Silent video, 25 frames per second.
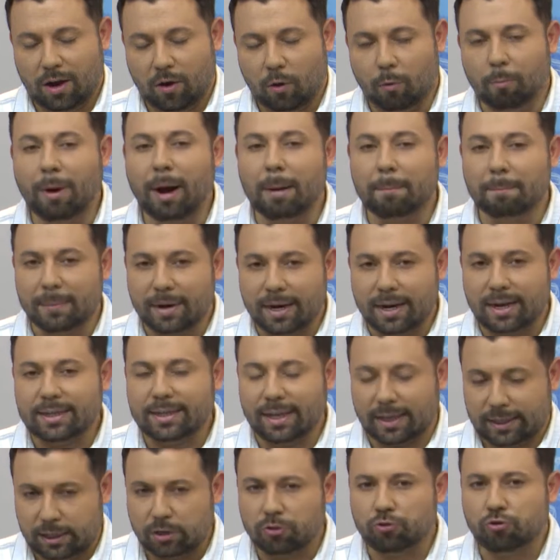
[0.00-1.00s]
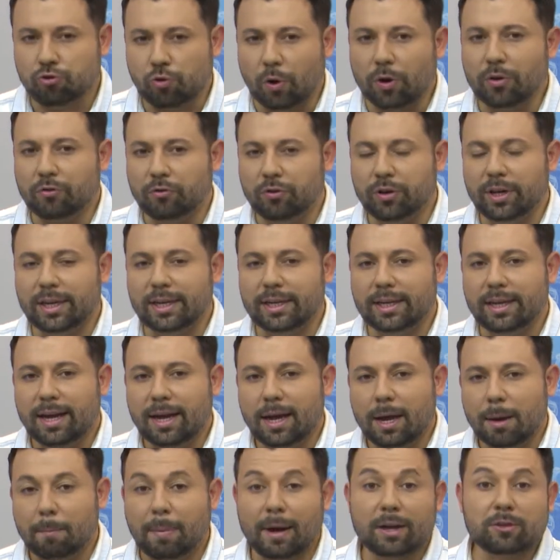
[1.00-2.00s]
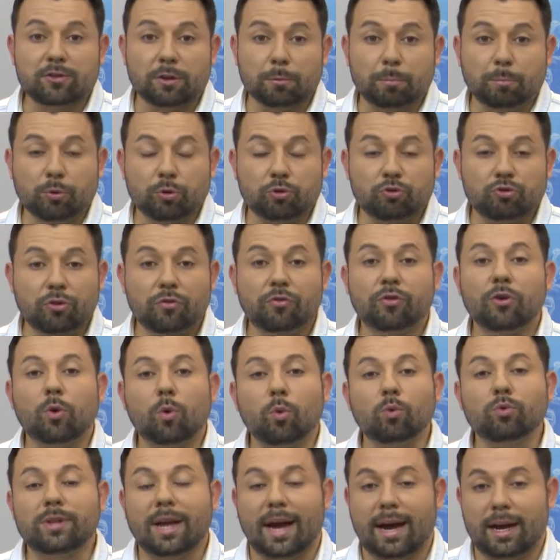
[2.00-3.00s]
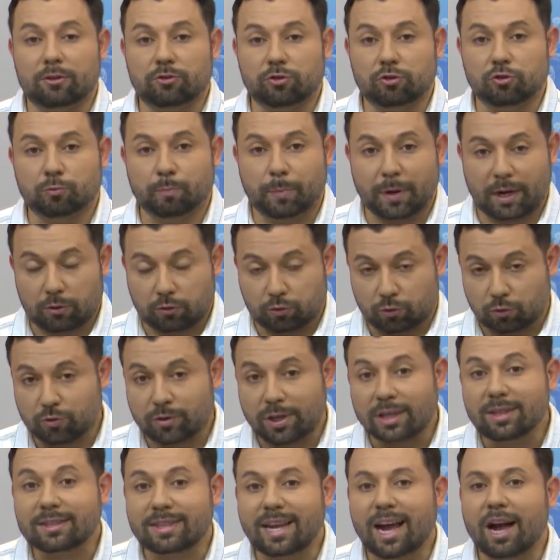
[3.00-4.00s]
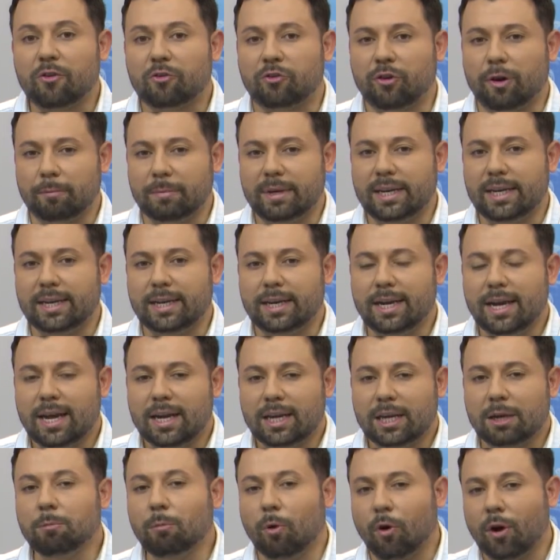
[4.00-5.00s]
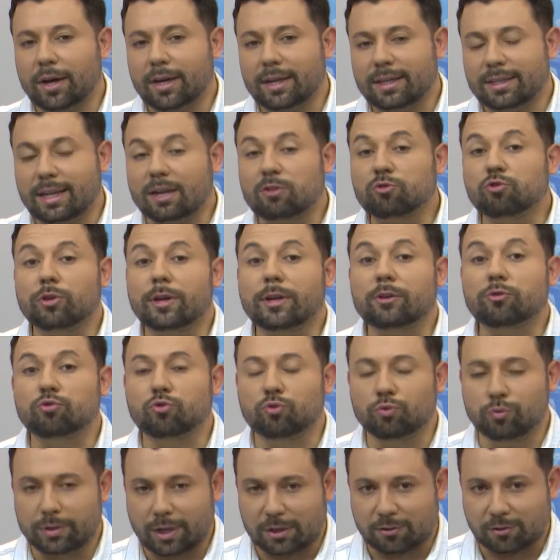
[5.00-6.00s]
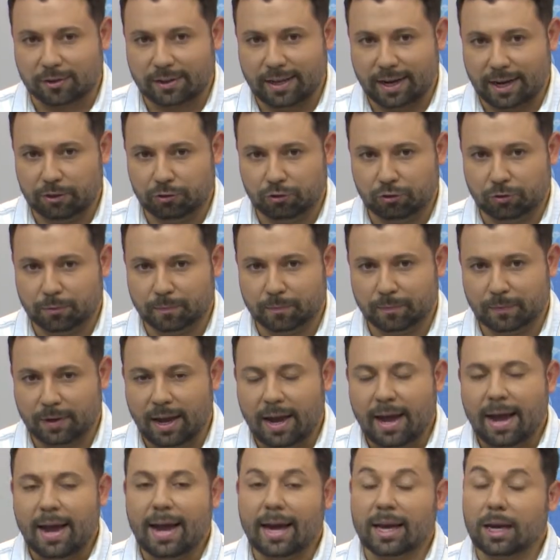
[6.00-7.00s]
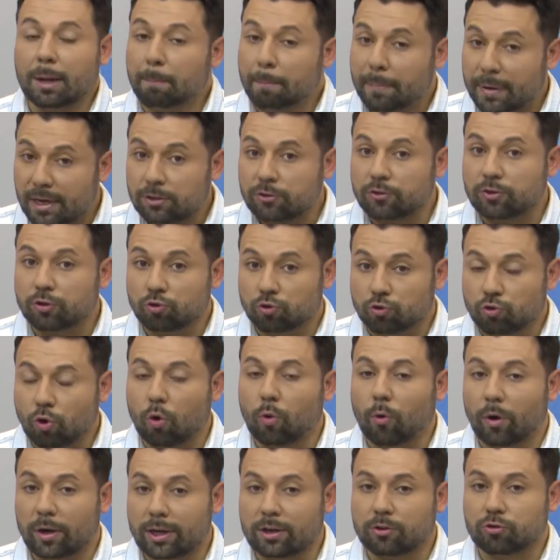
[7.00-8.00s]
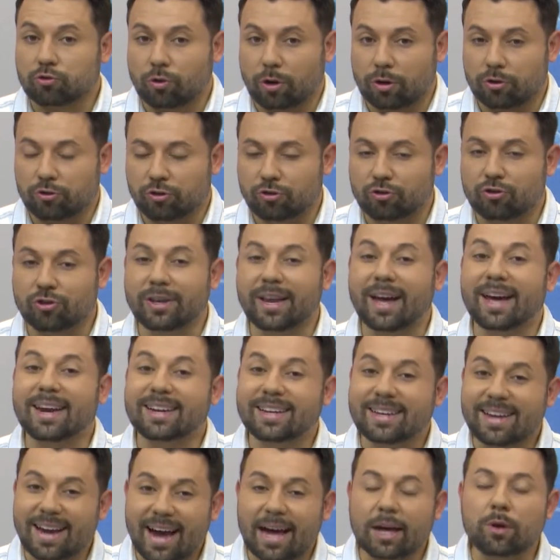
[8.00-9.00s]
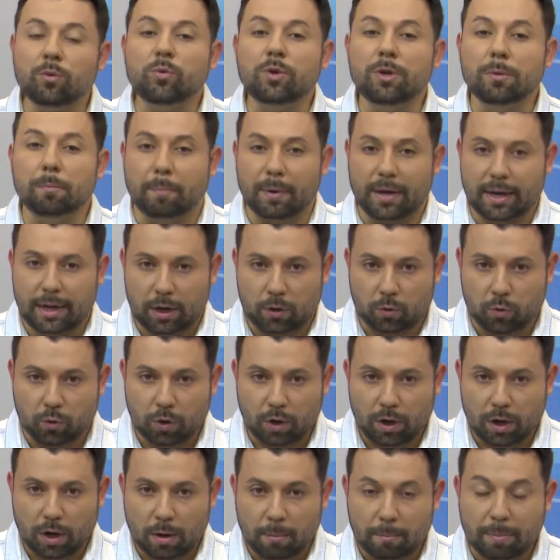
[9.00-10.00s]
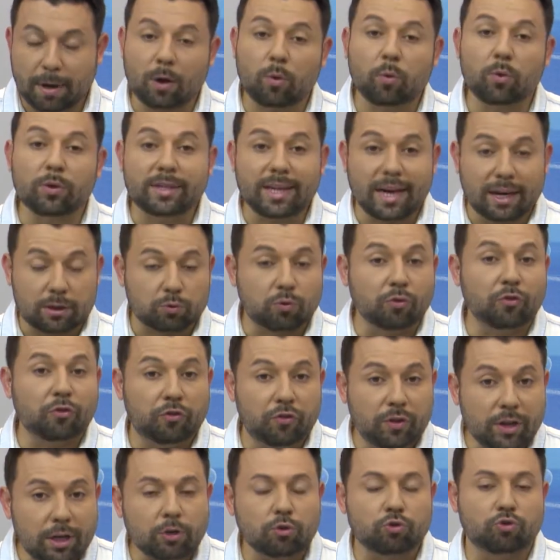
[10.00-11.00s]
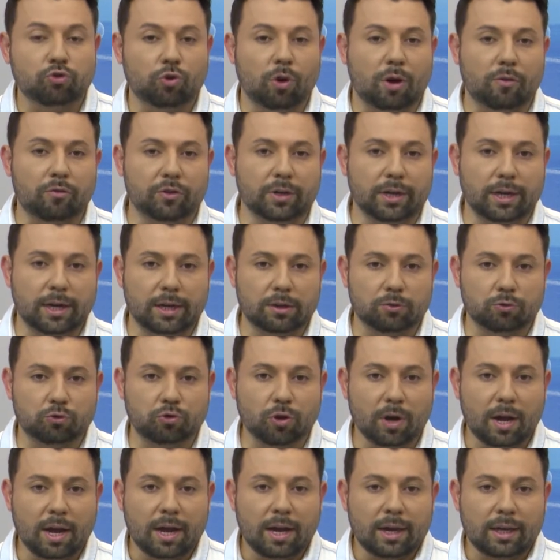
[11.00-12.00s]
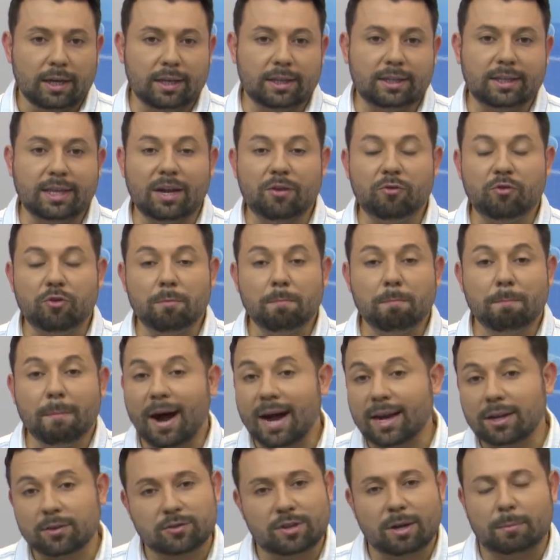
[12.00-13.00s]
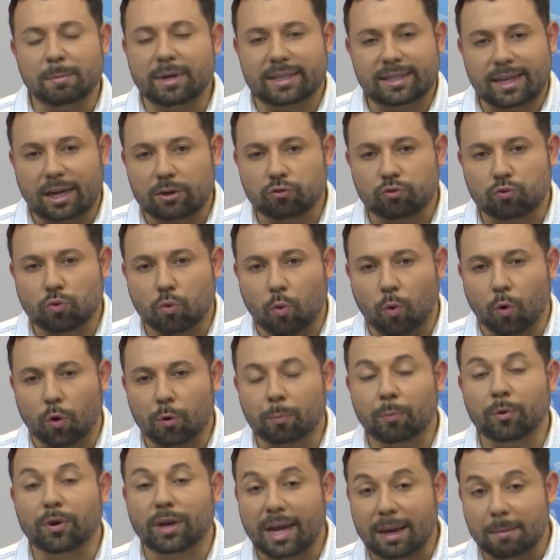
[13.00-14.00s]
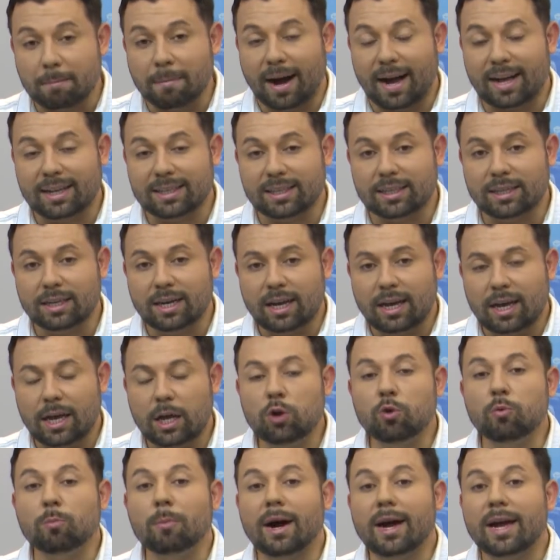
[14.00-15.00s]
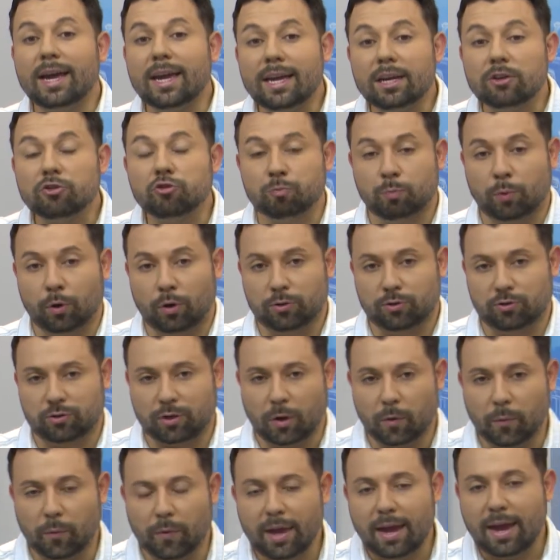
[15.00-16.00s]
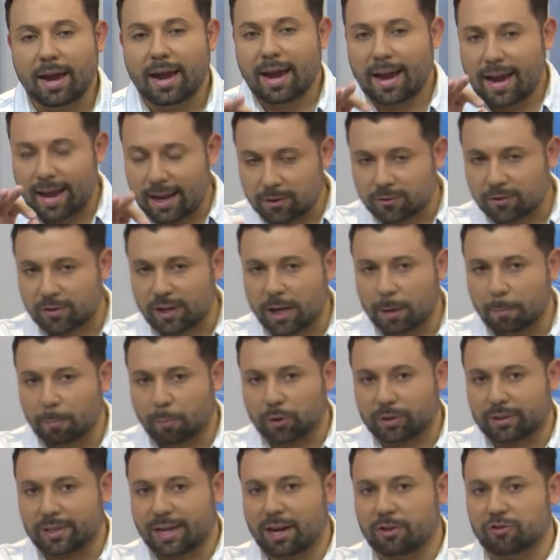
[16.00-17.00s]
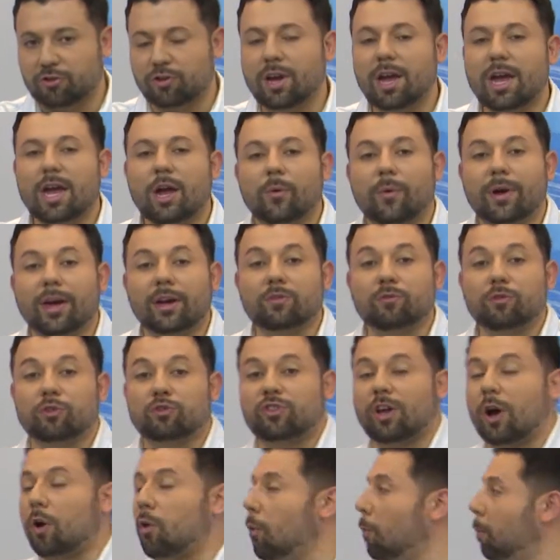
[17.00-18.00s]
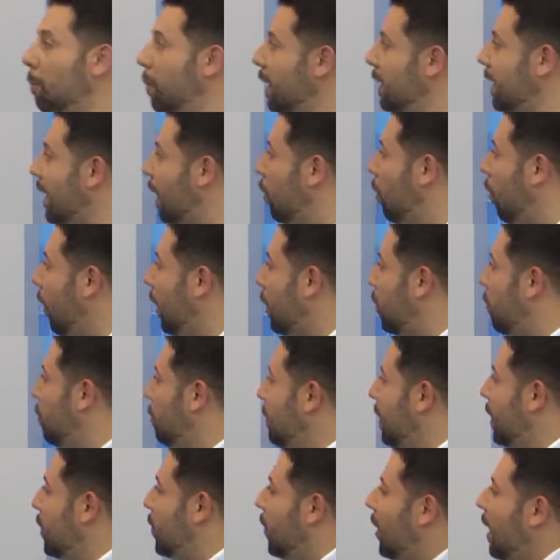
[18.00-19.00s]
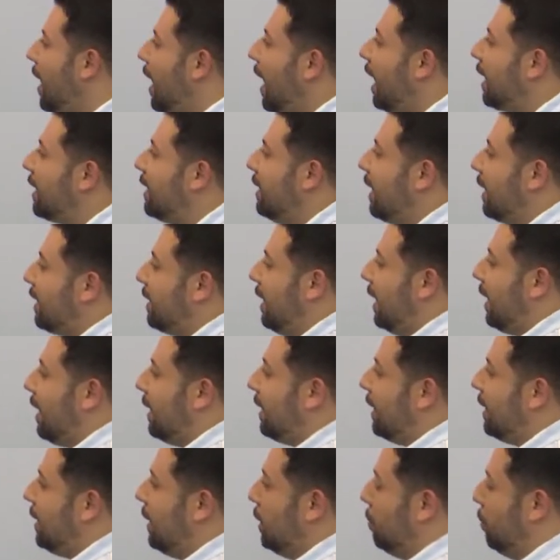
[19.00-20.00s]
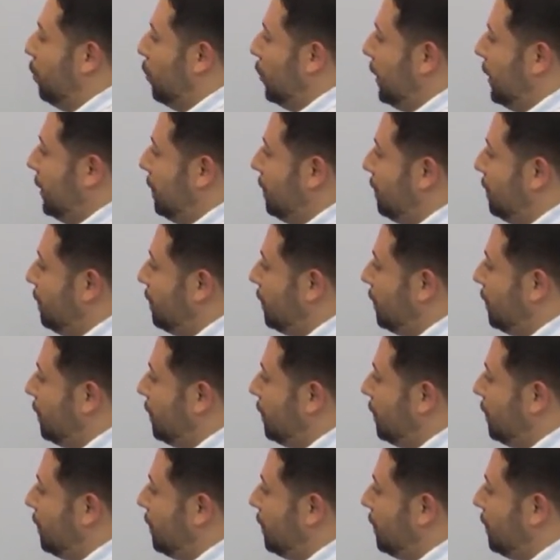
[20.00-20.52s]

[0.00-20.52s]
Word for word: uma mãe aqui de Joinville passa por dificuldades para sustentar a família que mora na zona sul da cidade. Ela precisou, olha só, gente, largar o emprego para cuidar do filho de 9 anos que teve mais da metade do corpo queimada em uma explosão. Essa reportagem eu quero que você acompanhe agora comigo aqui na tela da tribuna.